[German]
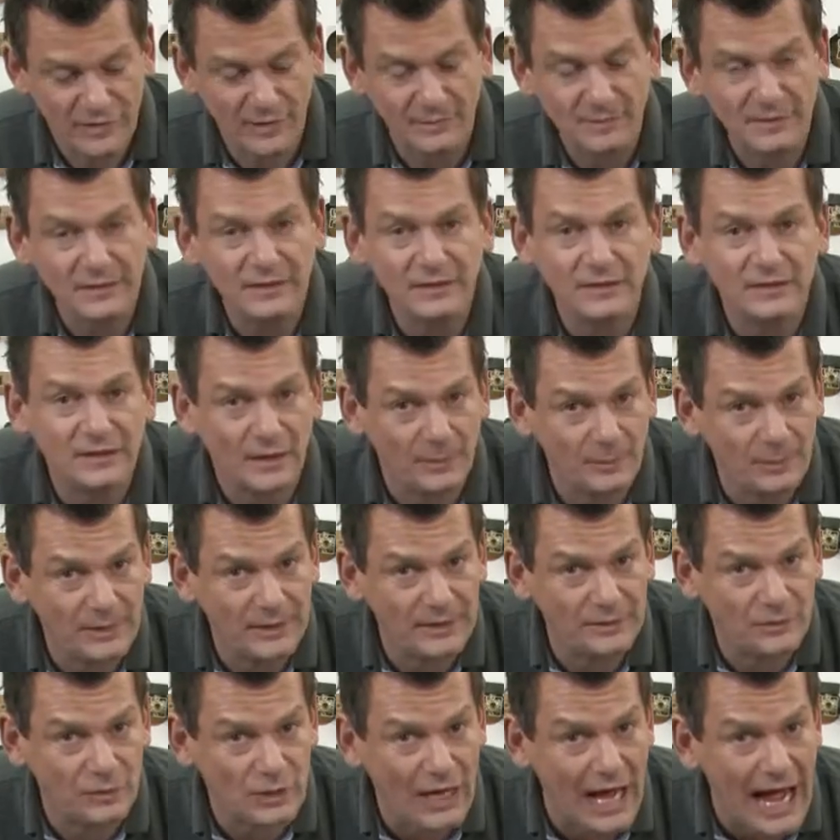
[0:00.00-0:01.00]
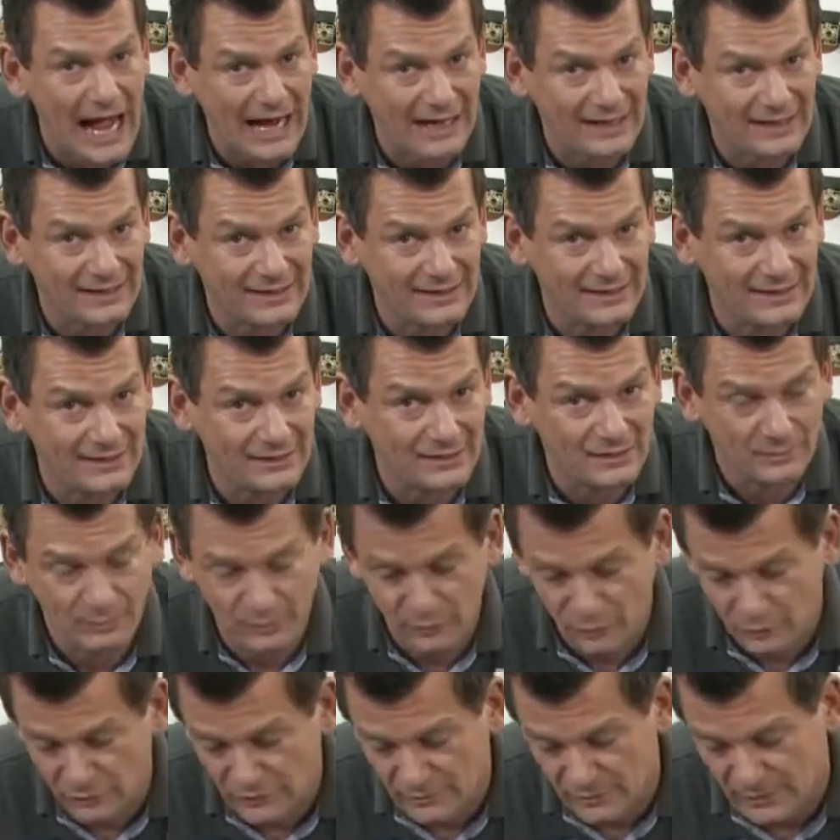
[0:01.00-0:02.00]
sämtliche Trapez- oder Hakenklingen
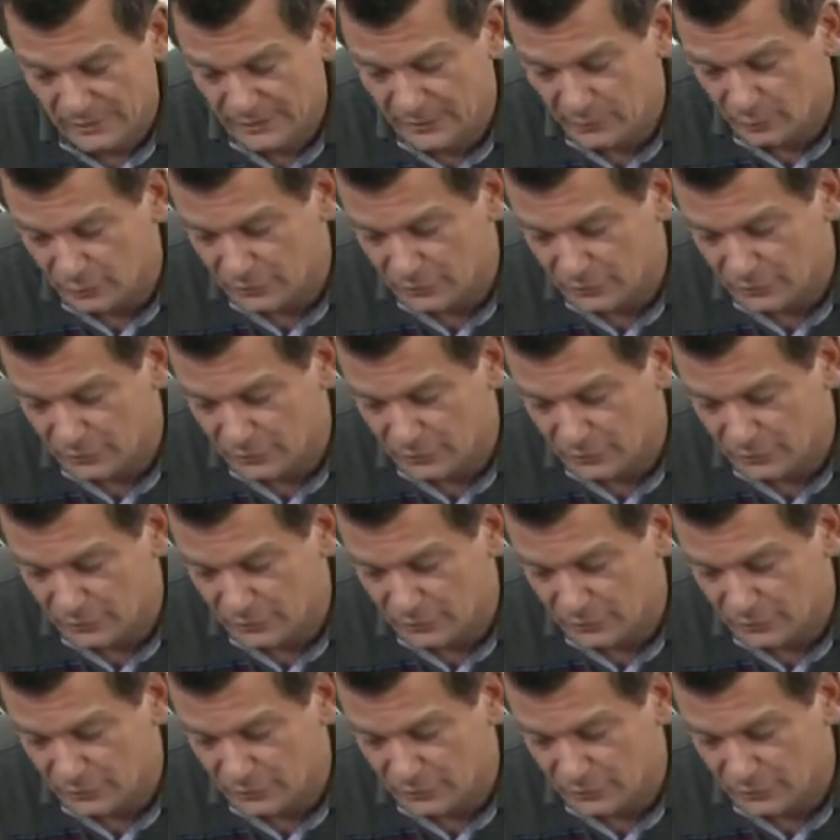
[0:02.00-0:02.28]
benutzt man den